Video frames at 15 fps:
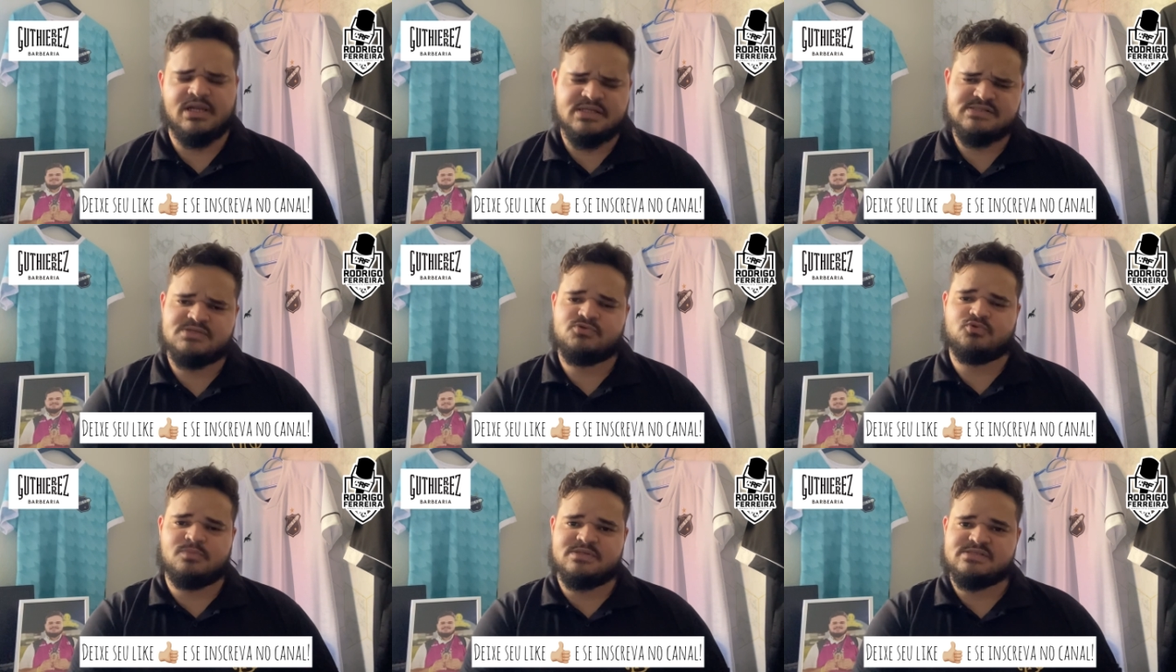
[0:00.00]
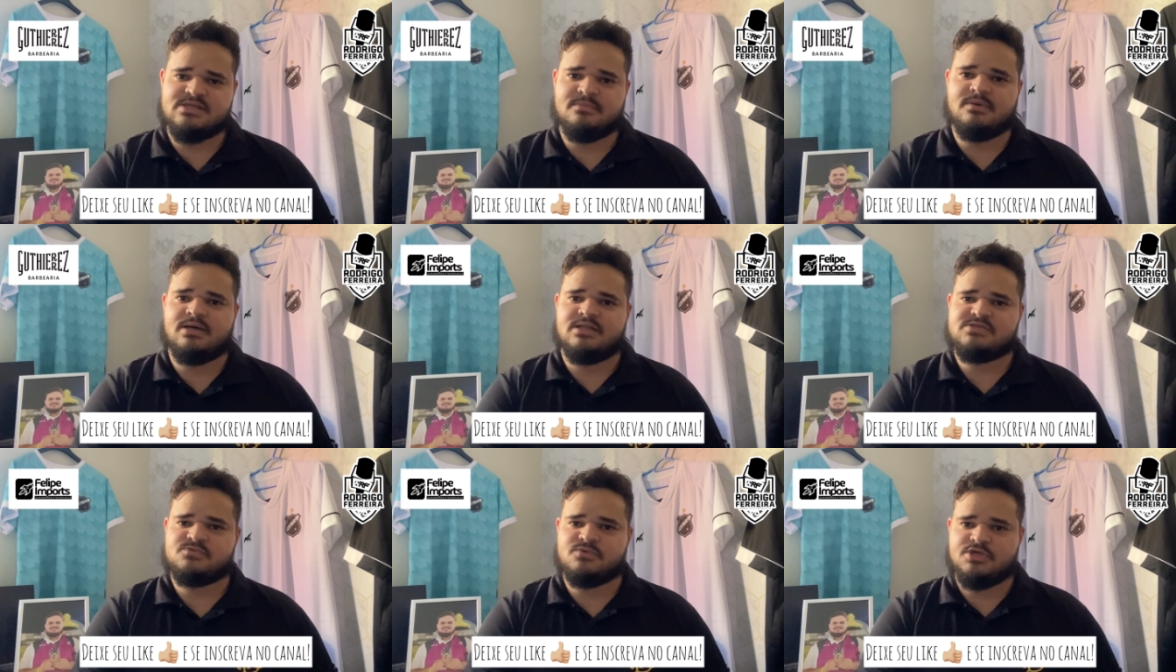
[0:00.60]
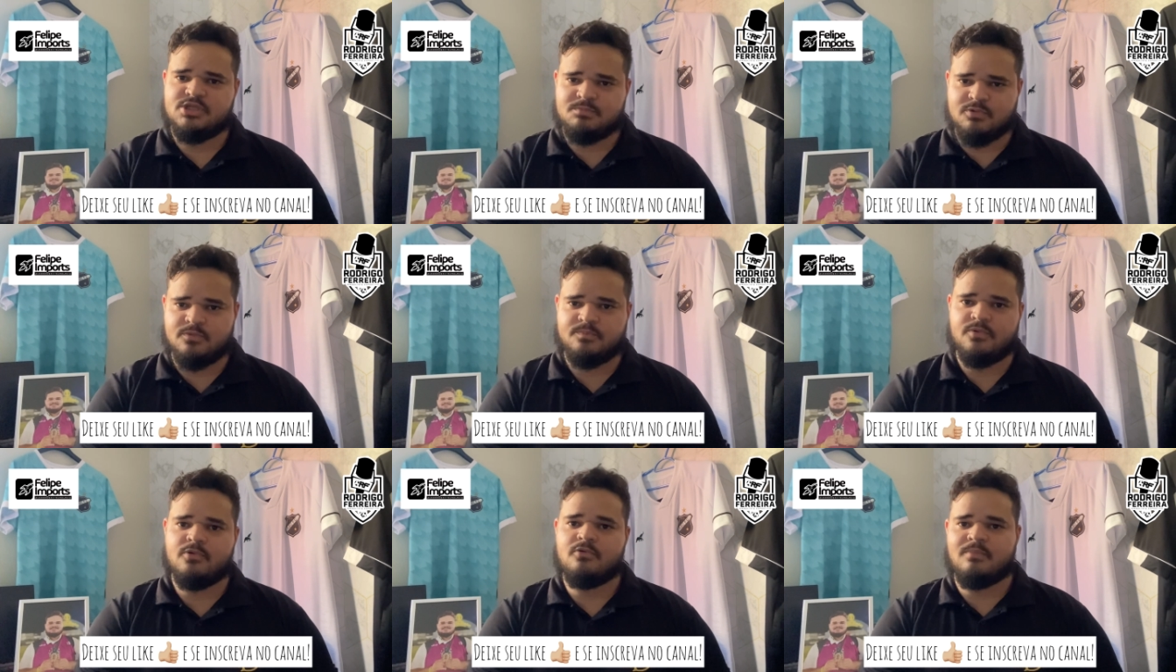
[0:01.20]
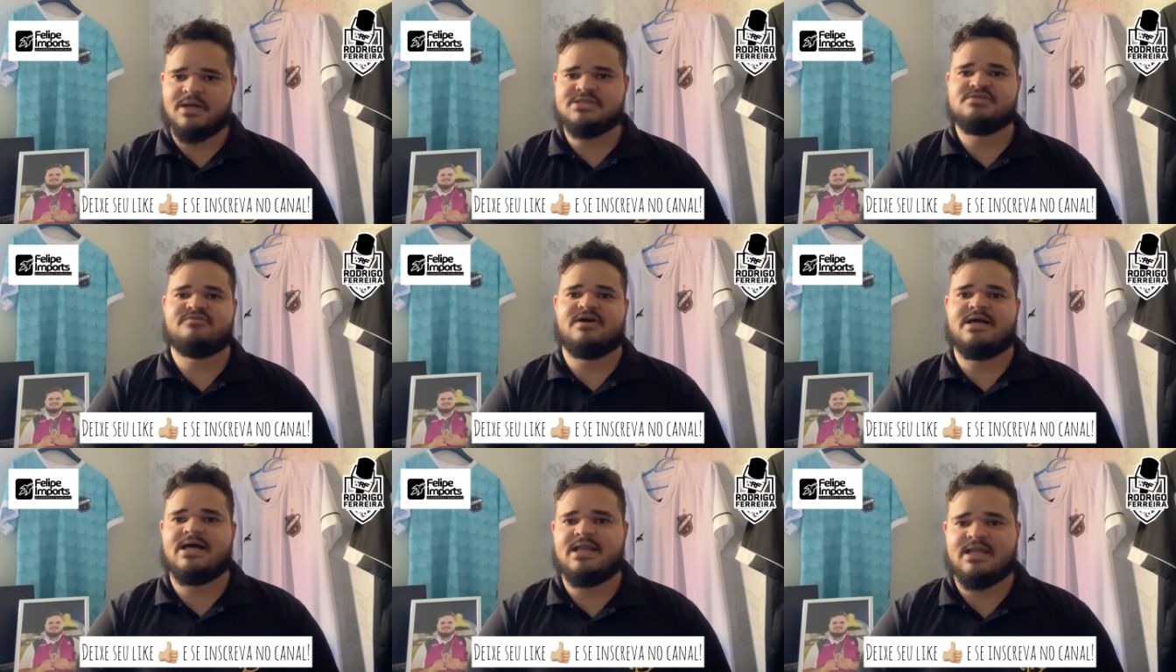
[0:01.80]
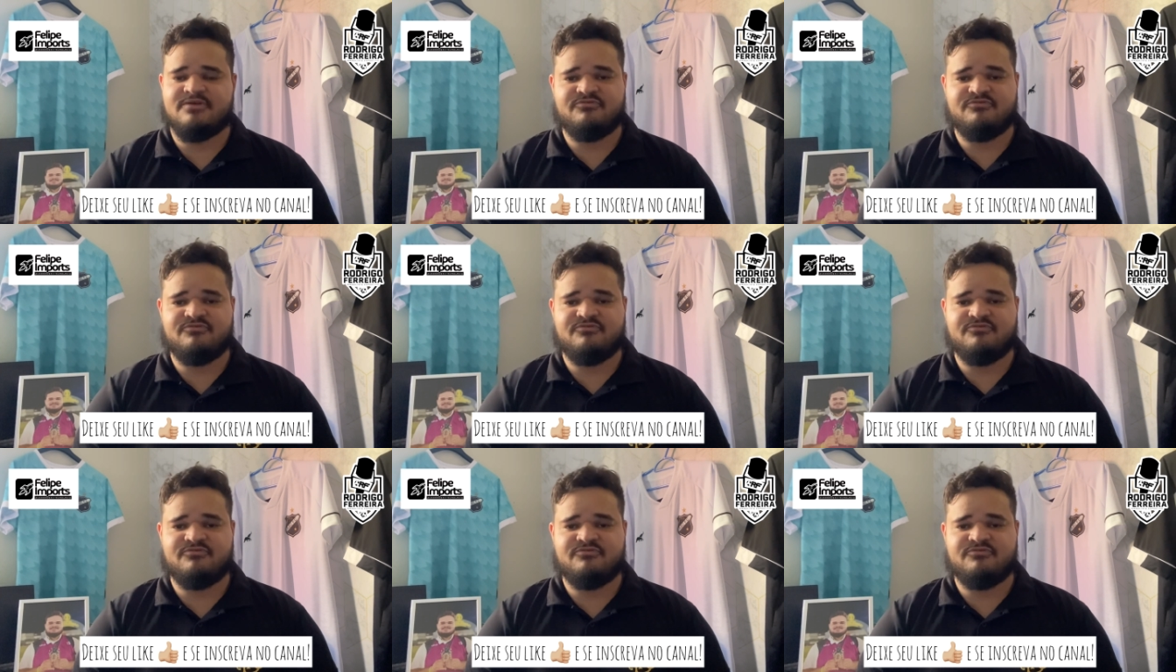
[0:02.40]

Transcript: Nessas últimas semanas, um ritmo um pouco mais devagar, né?